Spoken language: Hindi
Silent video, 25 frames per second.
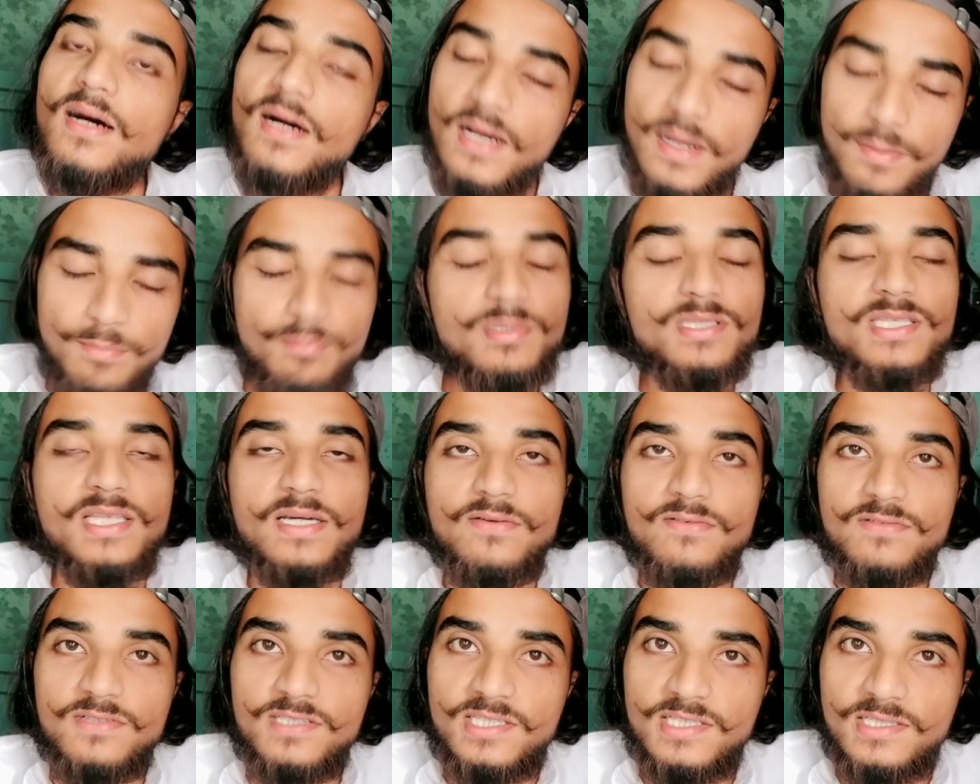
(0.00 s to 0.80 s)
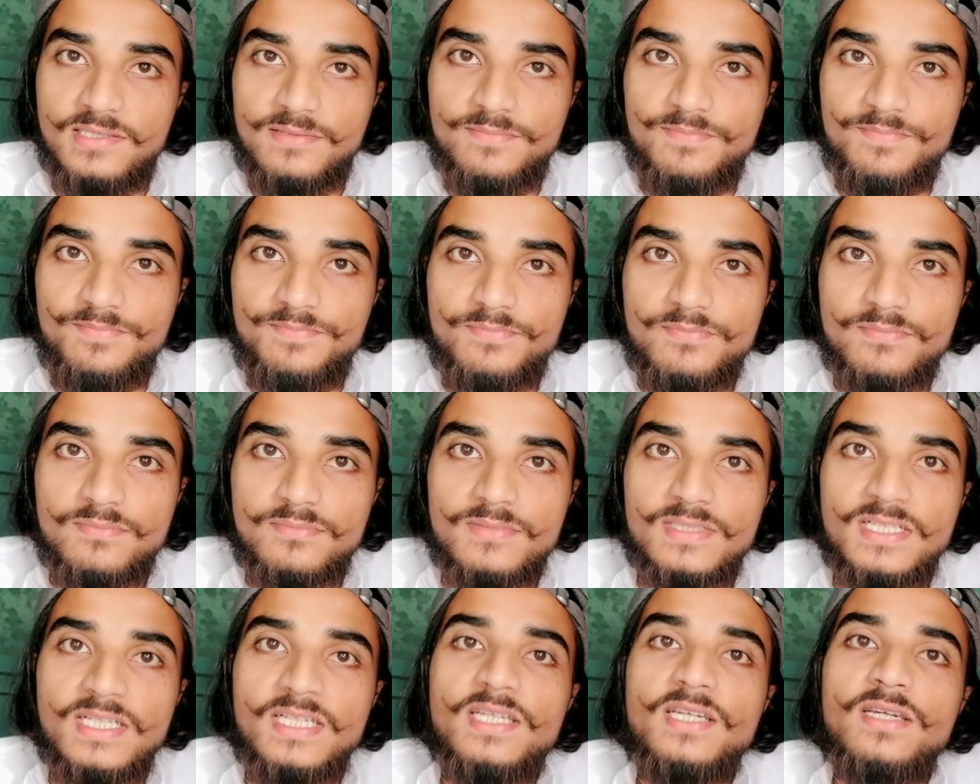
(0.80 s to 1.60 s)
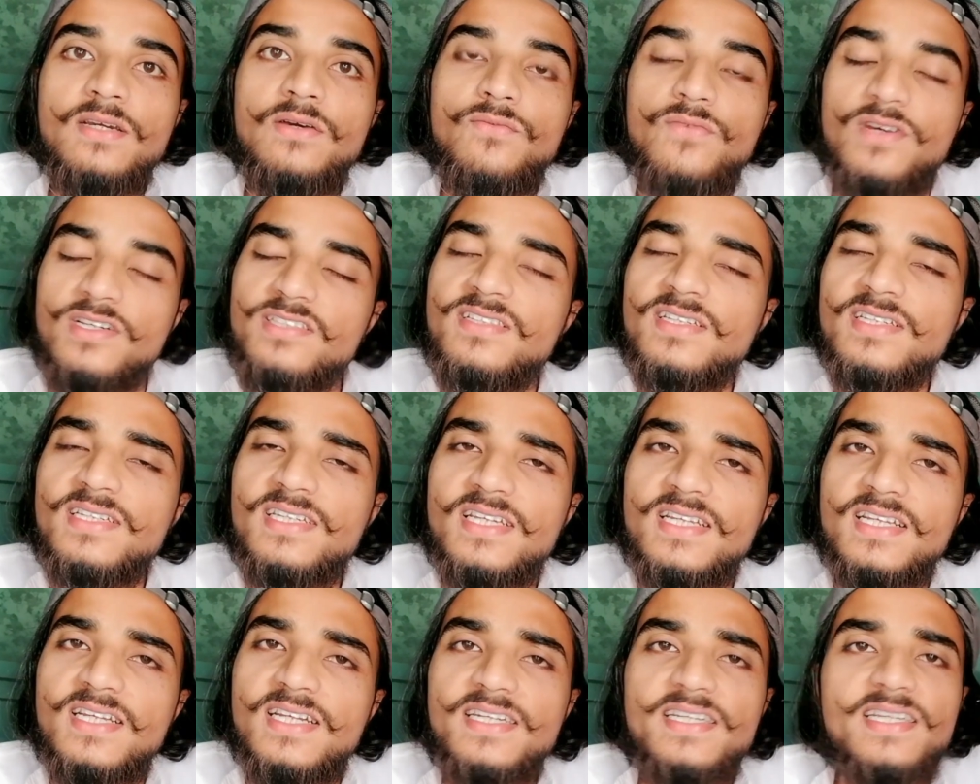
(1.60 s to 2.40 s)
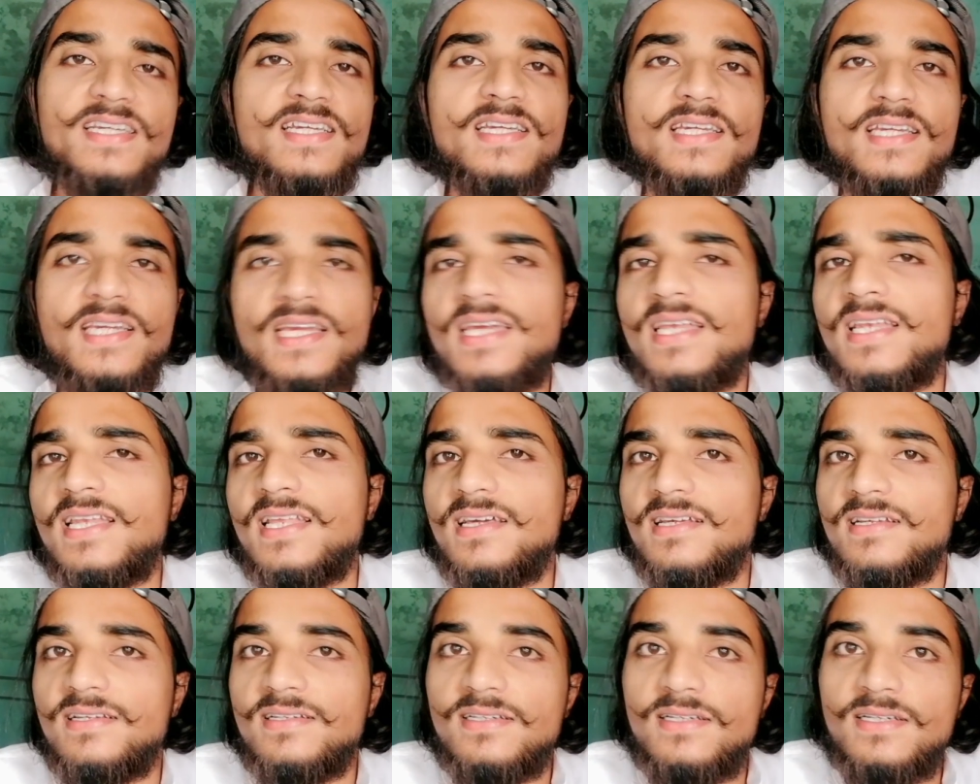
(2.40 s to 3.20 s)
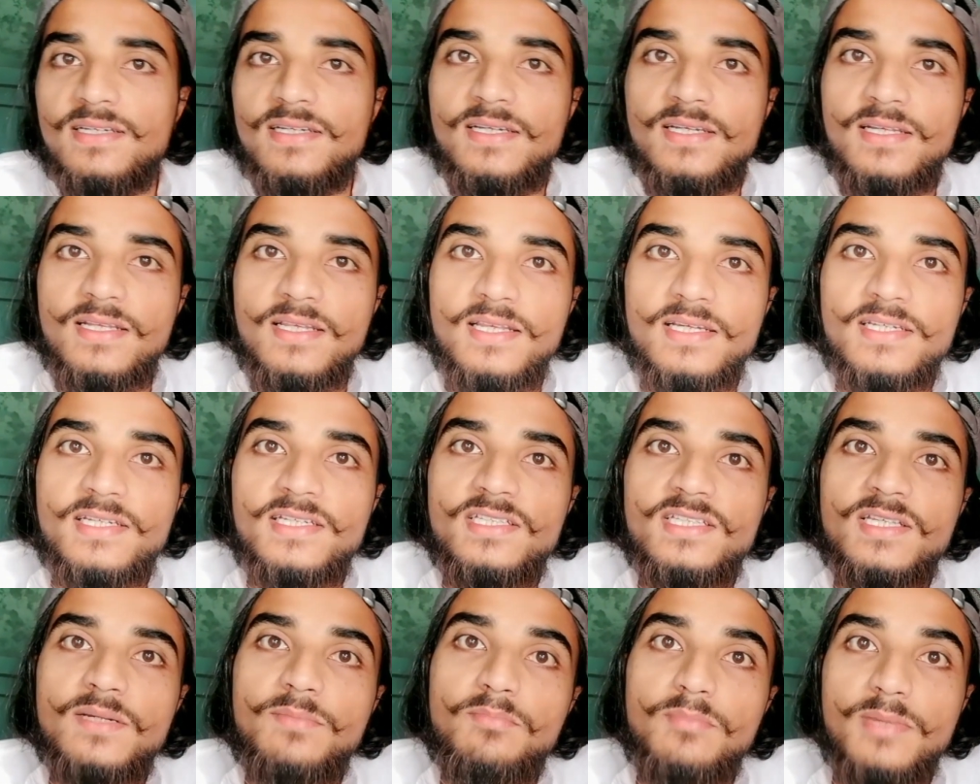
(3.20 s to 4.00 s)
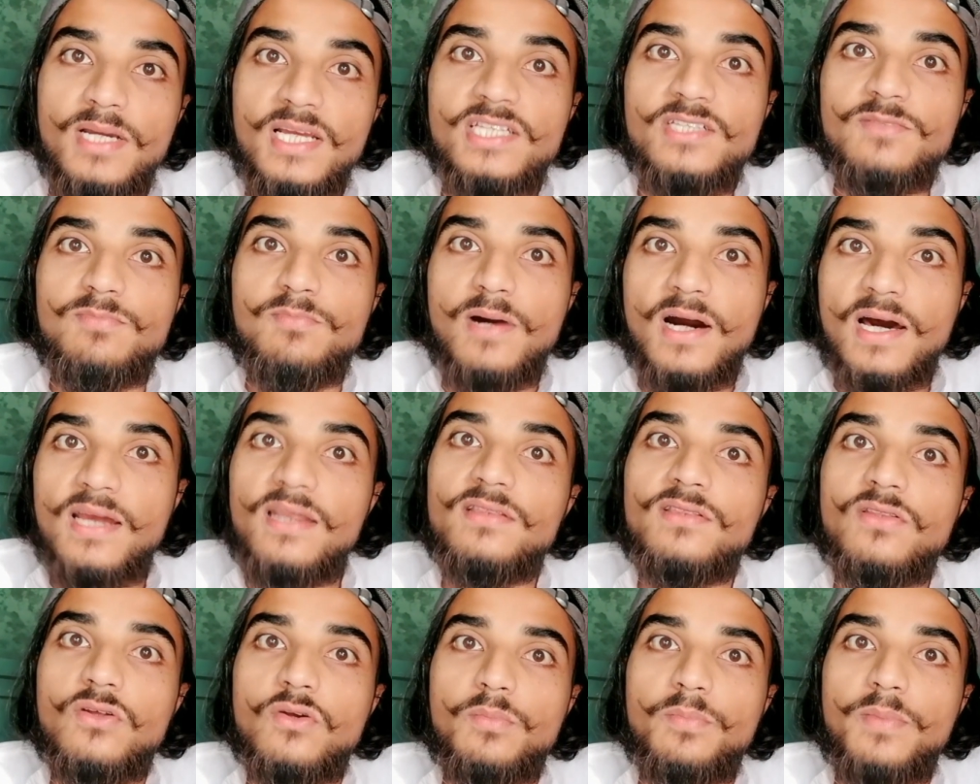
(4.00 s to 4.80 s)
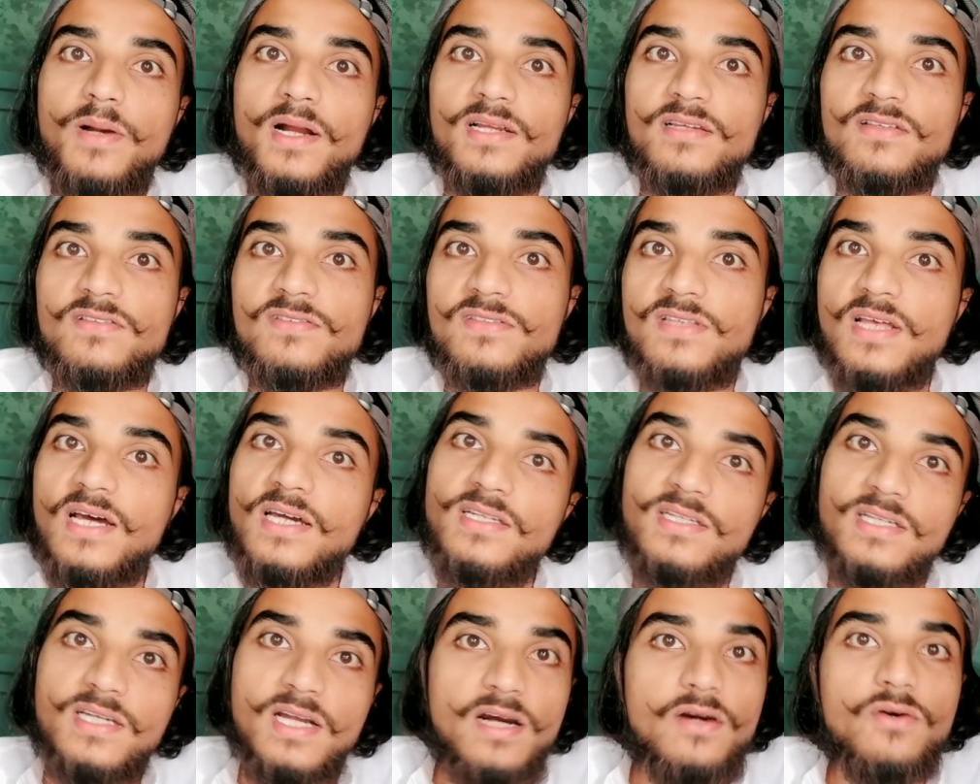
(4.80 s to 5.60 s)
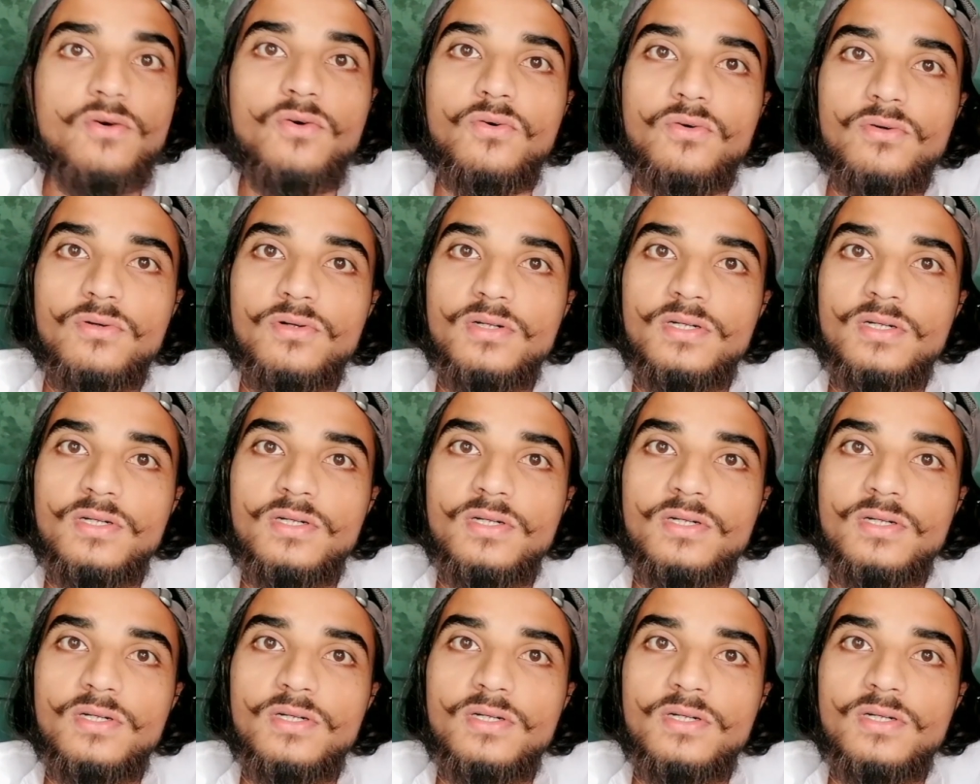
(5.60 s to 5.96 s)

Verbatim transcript: हम बताओ बताए वैसे क्रिकेट एक खेल है लेकिन जब मैच भारत और पाकिस्तान का हो